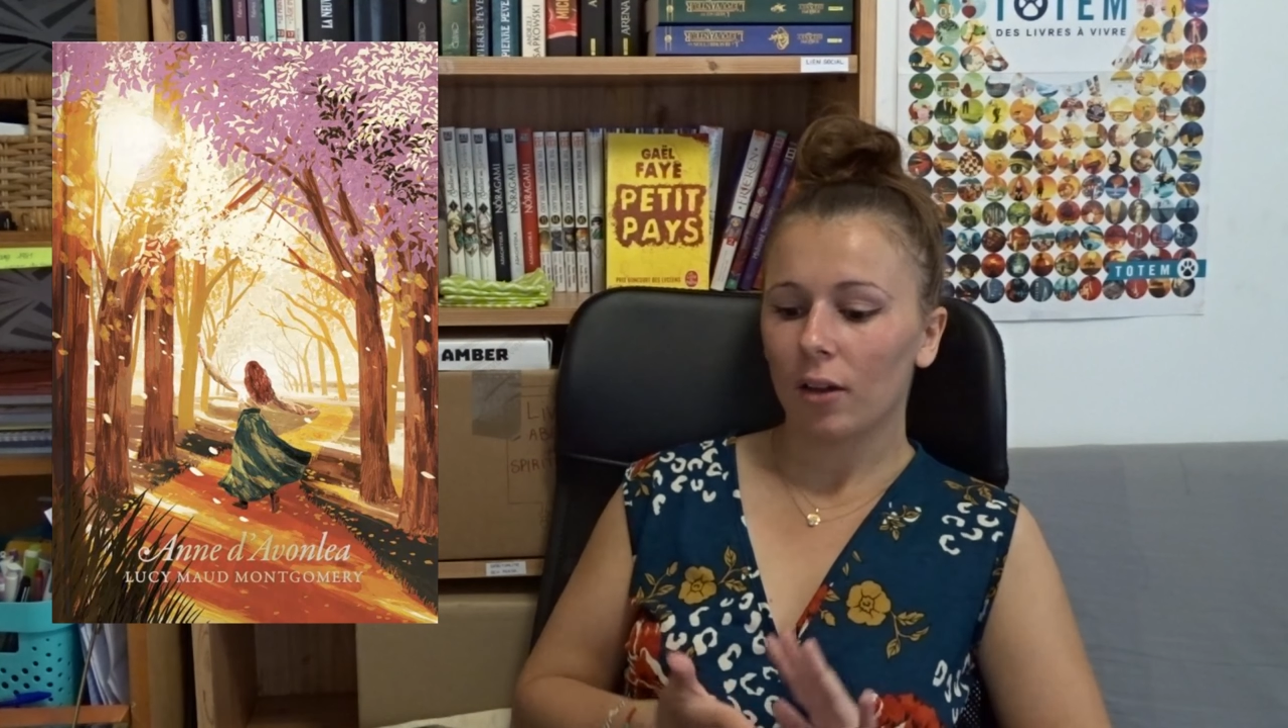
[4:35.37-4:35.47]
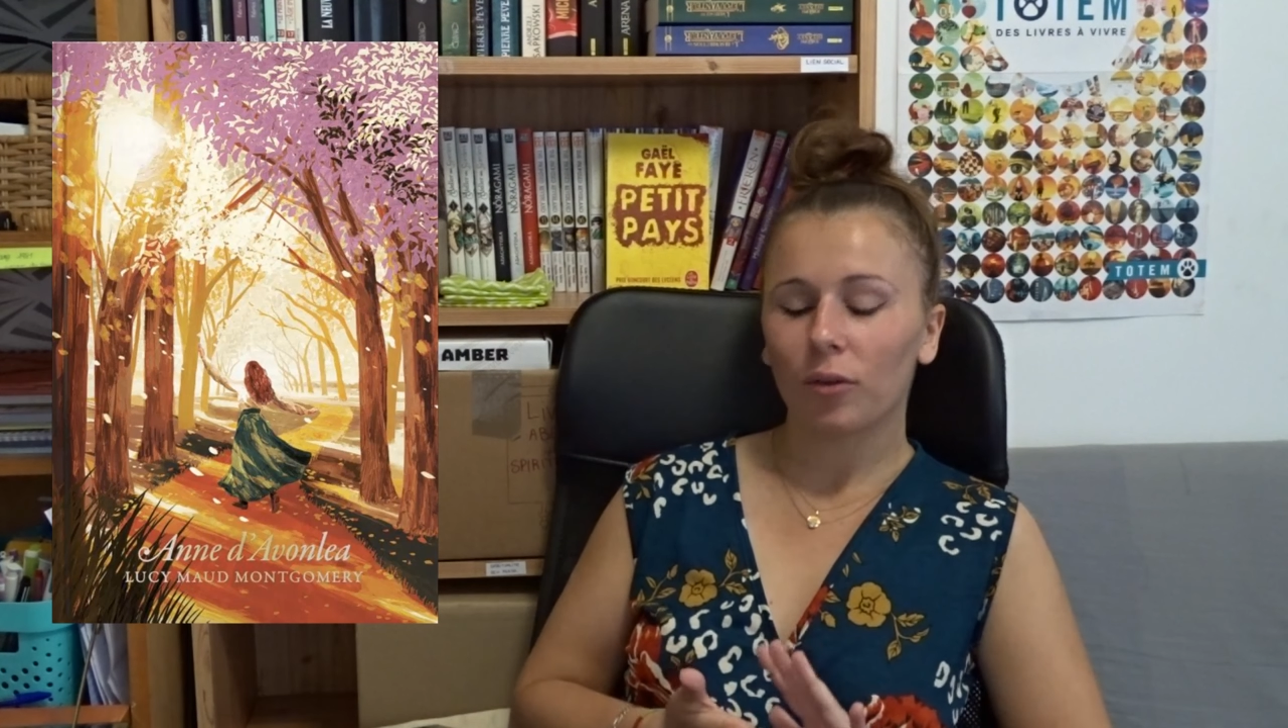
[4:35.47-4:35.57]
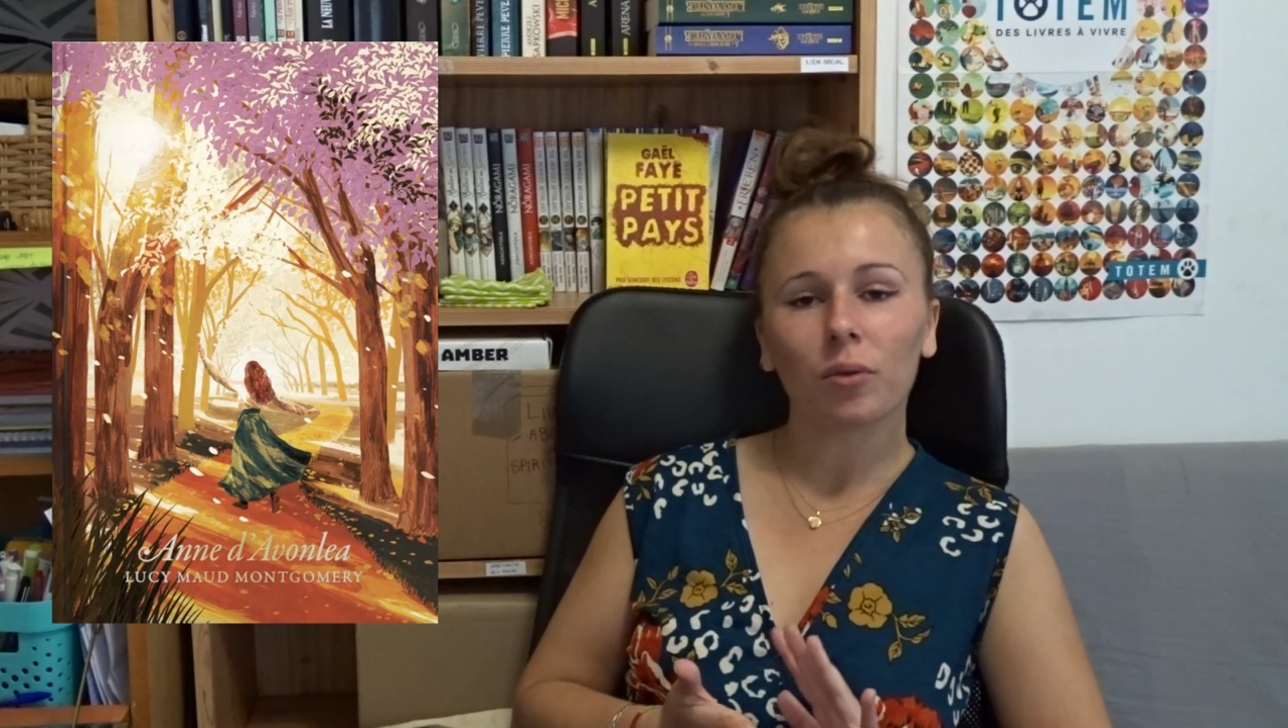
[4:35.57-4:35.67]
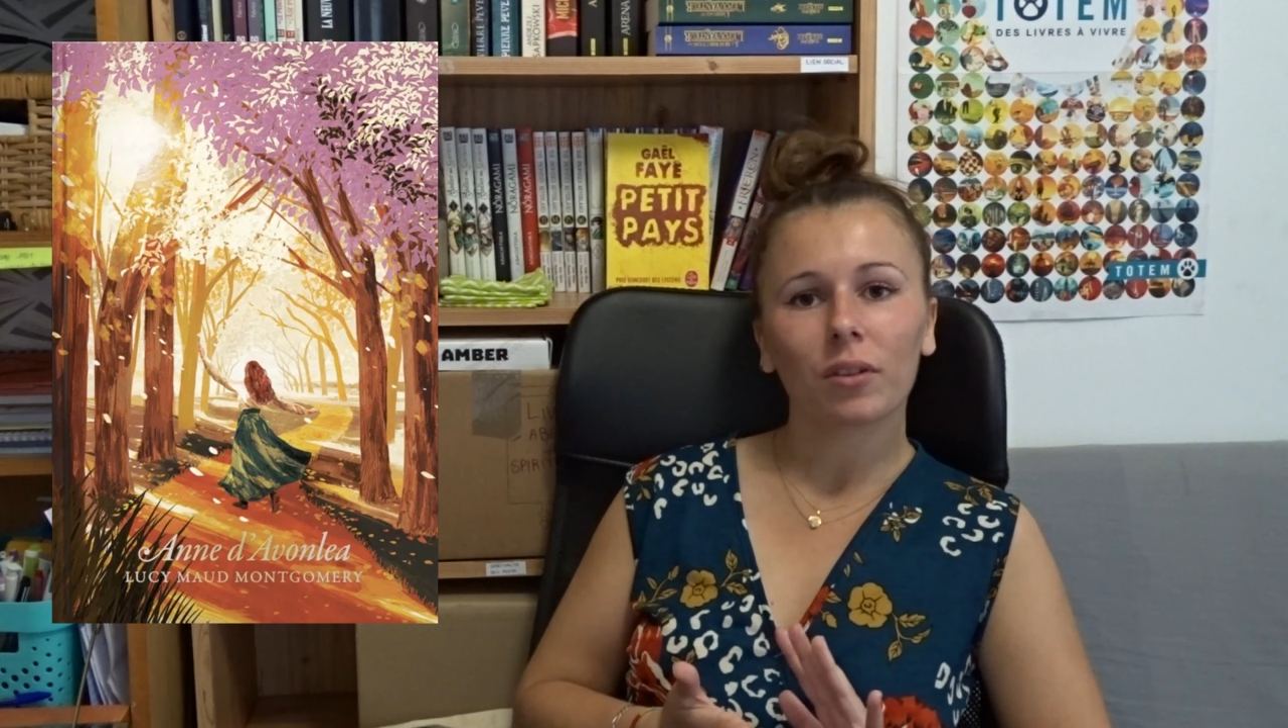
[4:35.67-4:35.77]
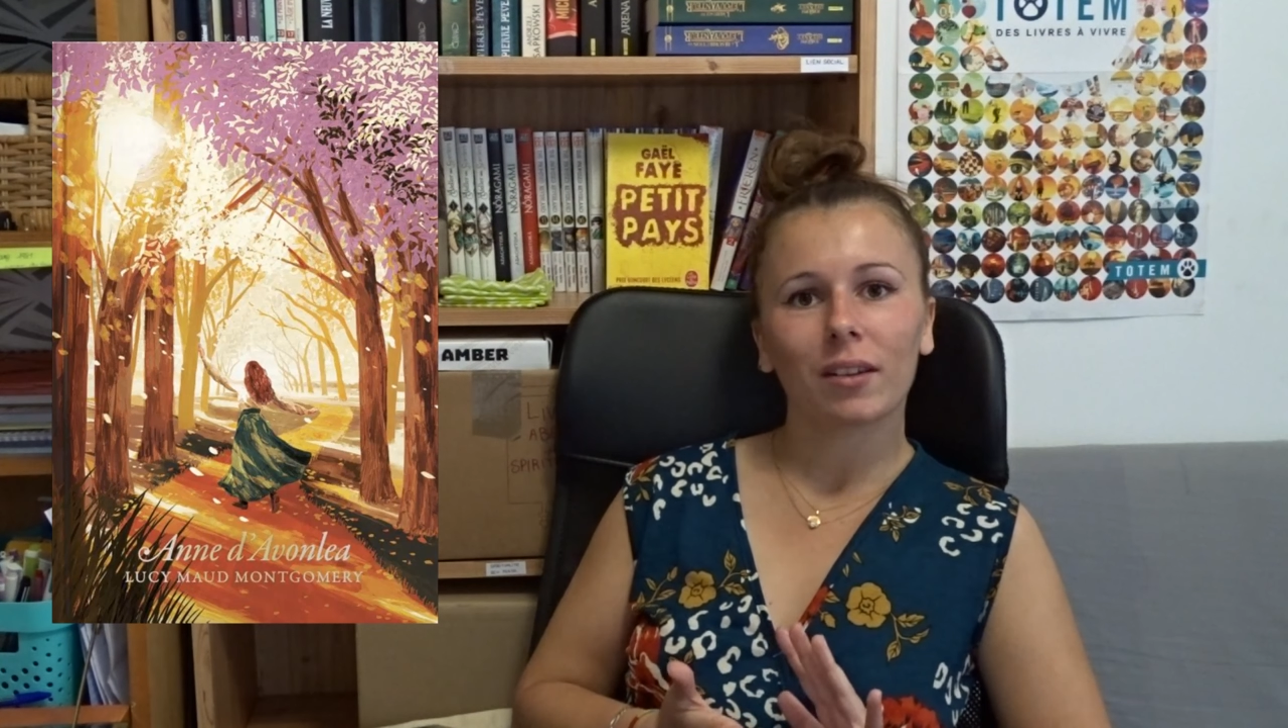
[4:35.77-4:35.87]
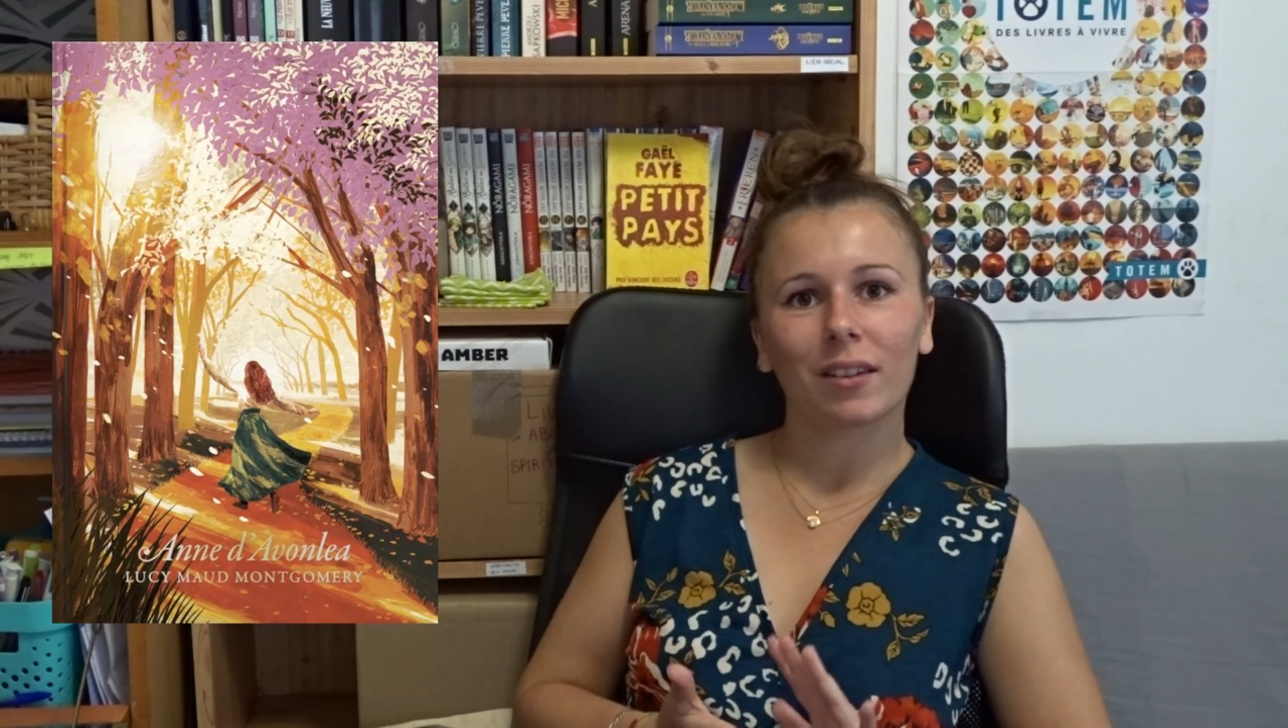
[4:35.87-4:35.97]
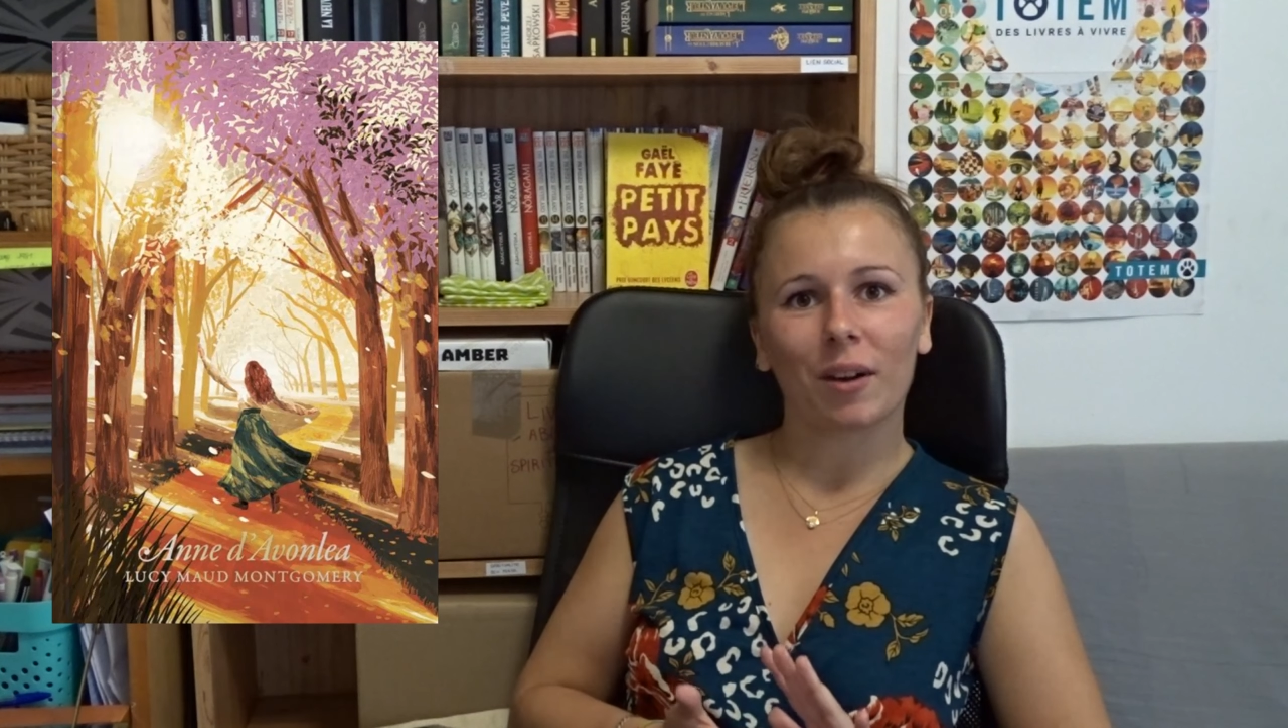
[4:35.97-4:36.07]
Donc c'est